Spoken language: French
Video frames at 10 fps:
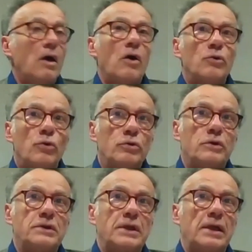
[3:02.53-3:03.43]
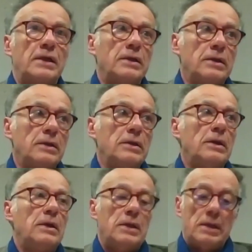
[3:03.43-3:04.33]
En outre, c'est quelqu'un
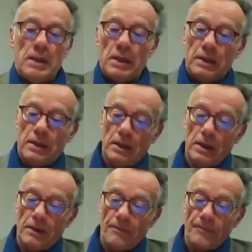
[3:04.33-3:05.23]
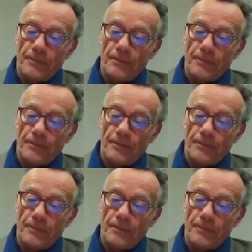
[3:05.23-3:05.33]
qui